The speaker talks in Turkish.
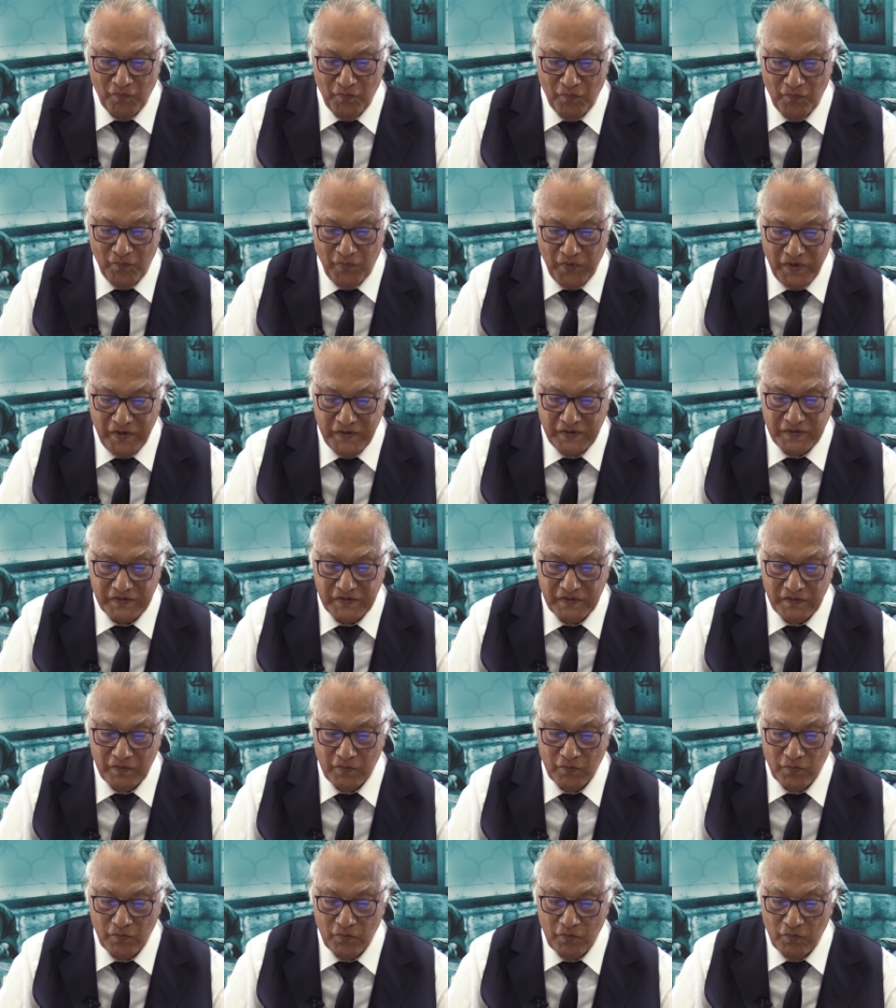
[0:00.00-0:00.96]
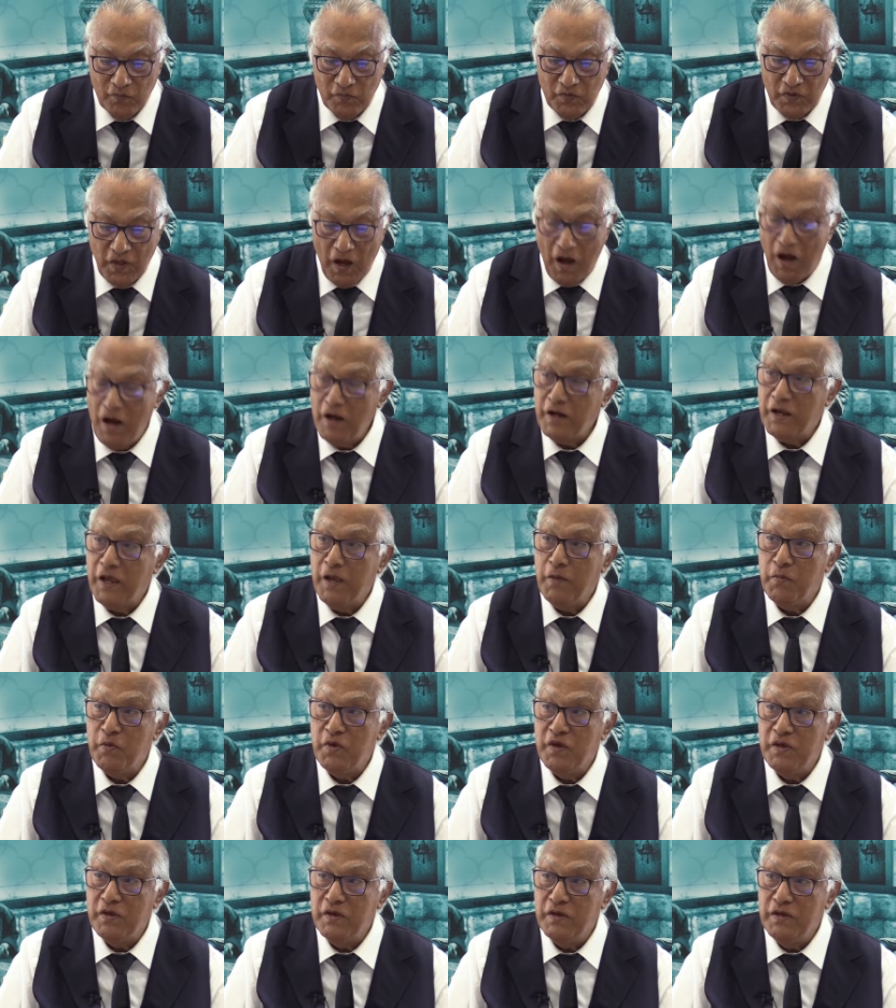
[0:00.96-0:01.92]
Biz dağ
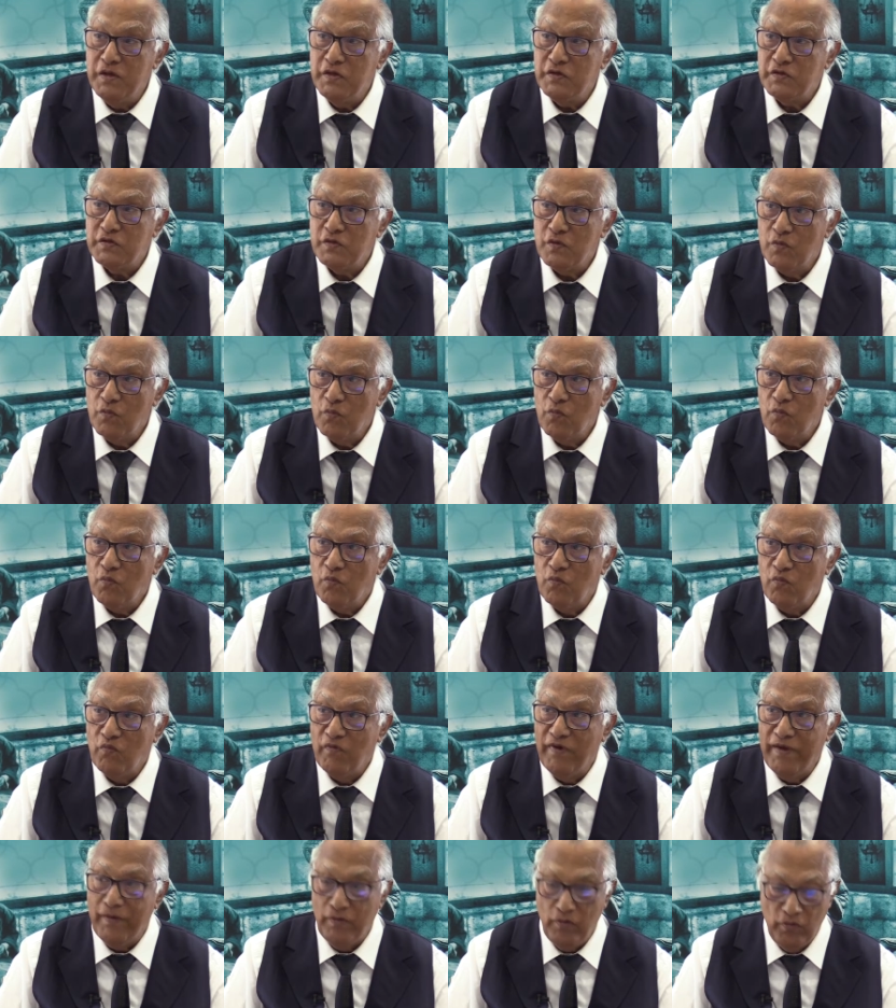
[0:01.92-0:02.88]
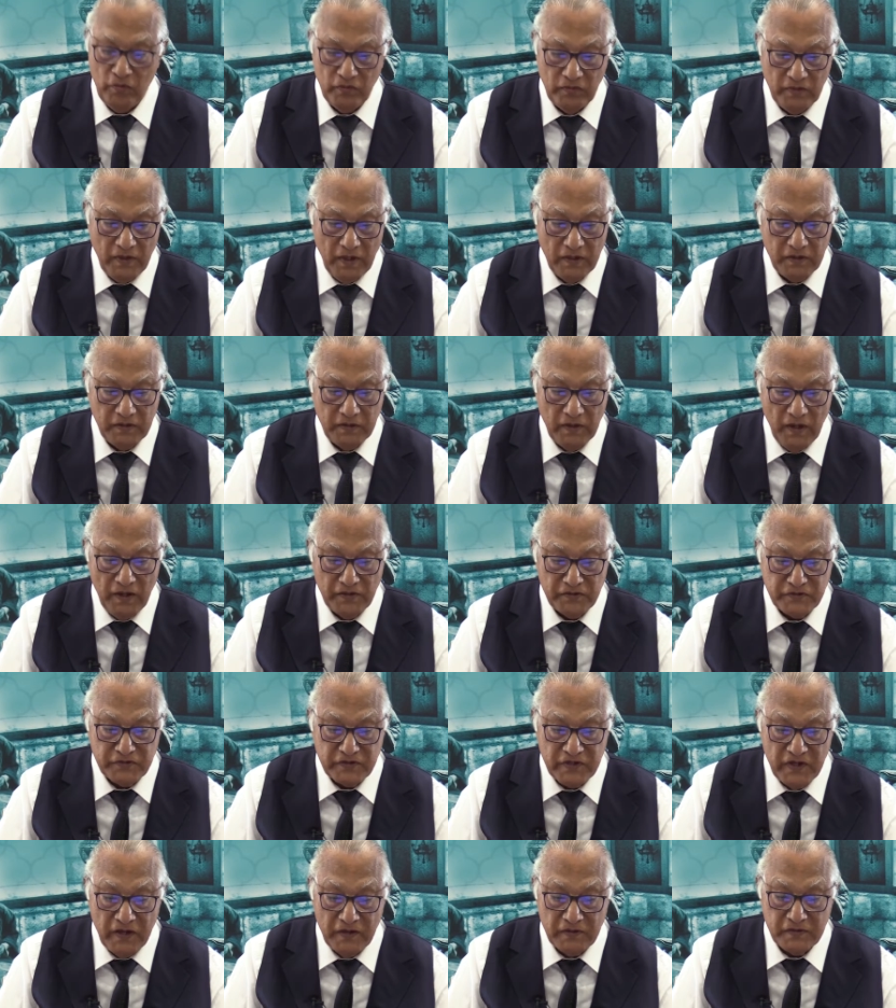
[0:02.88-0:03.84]
gibiyiz ve onda
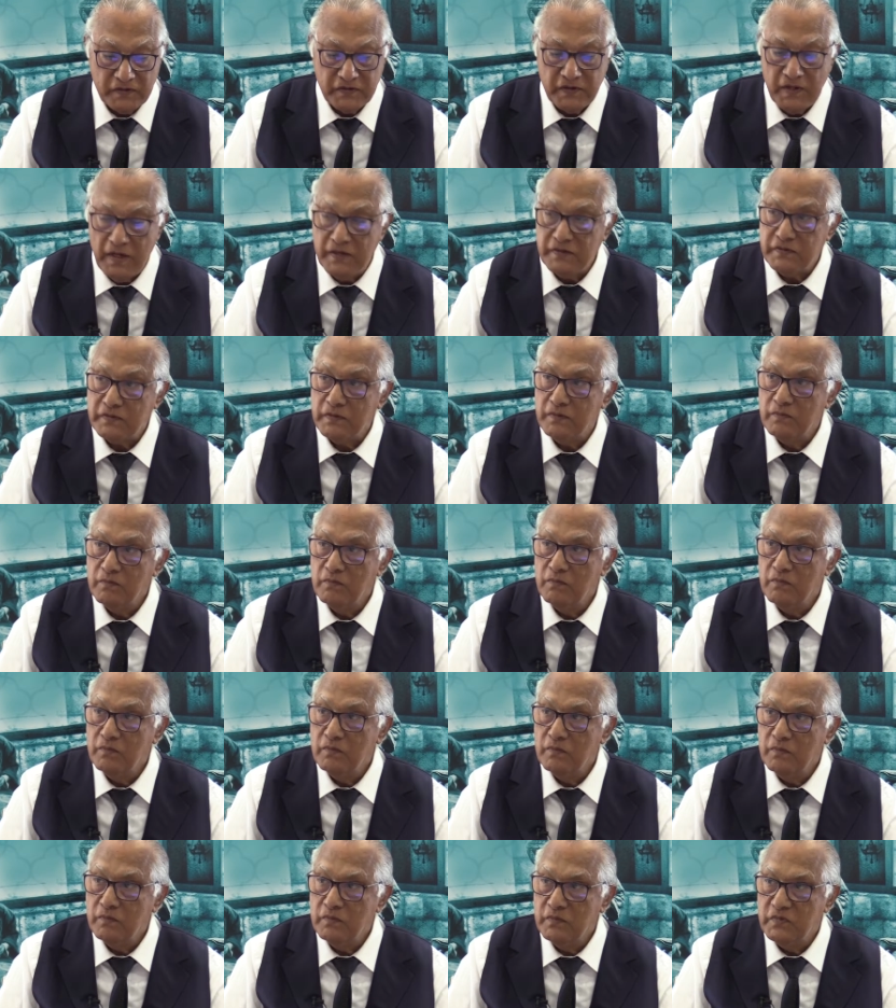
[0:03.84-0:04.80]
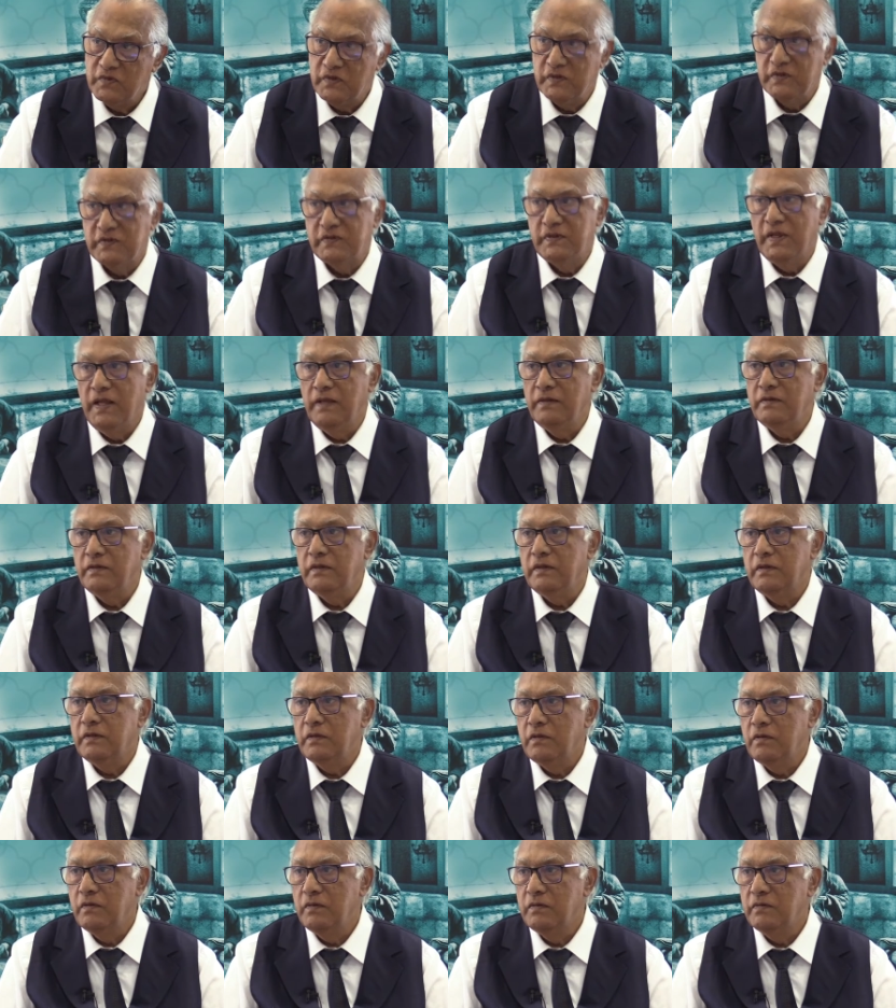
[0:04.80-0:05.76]
yansıyan ses sizdendir
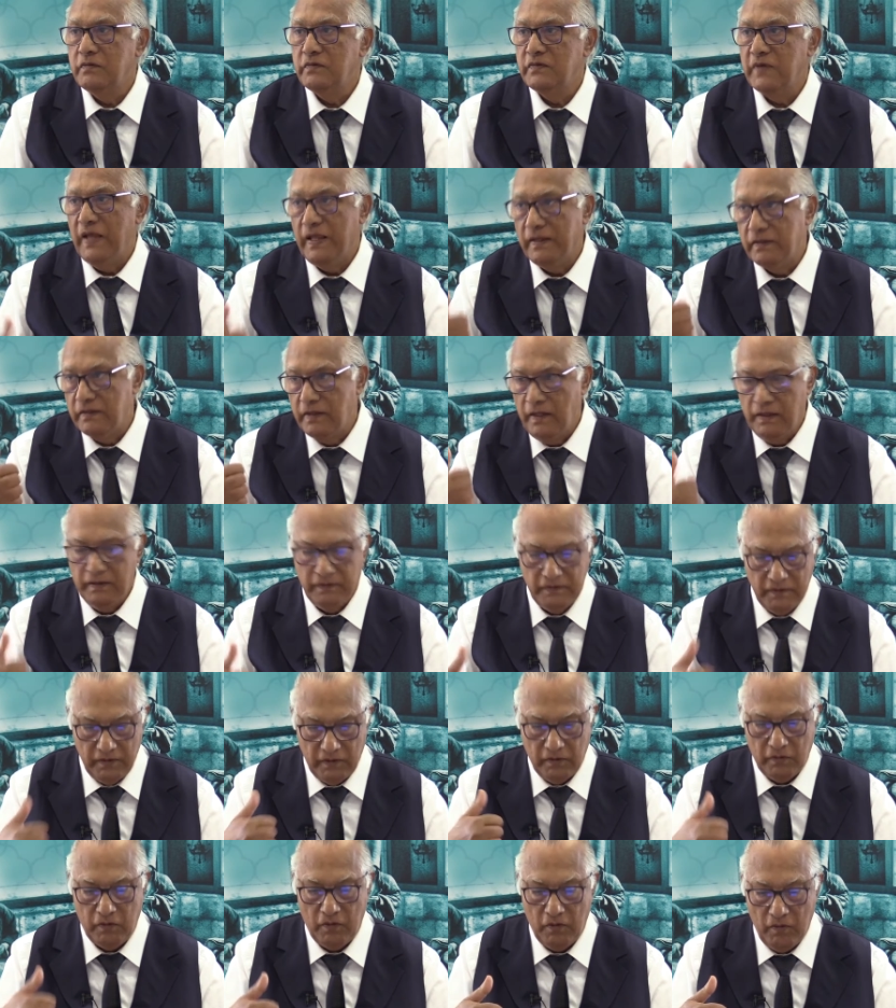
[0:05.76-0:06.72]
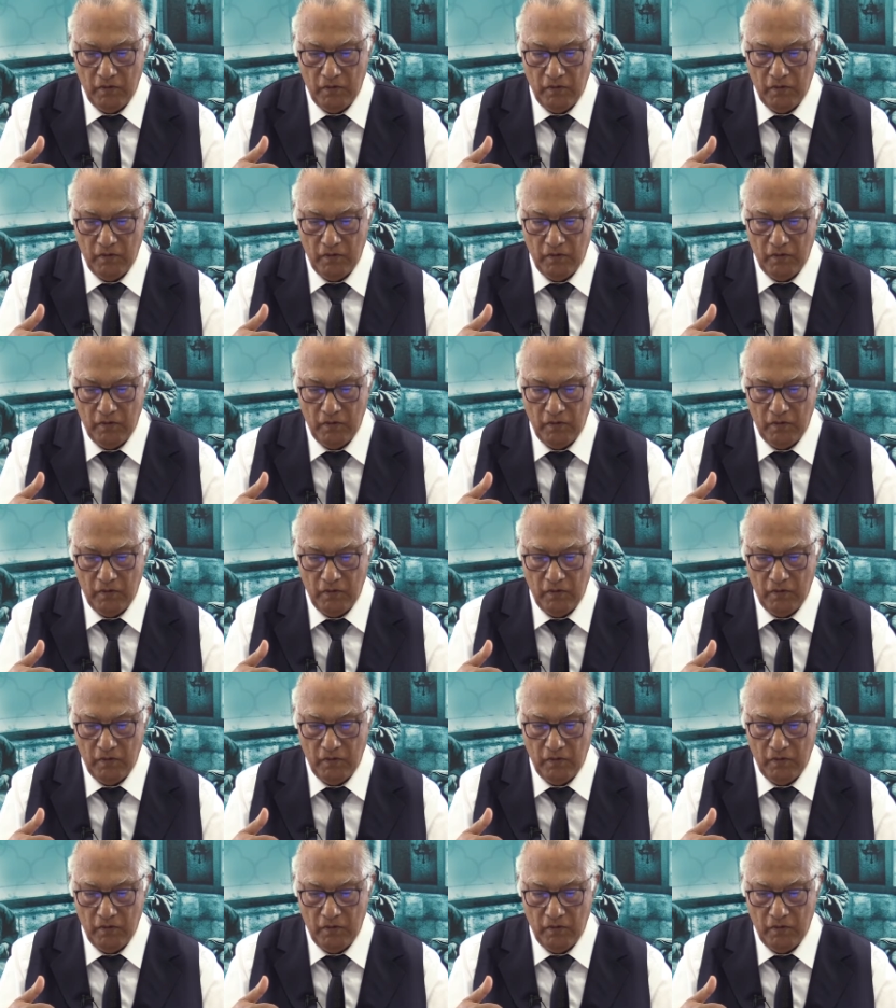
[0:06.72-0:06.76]
diyor. Sendendir diyor.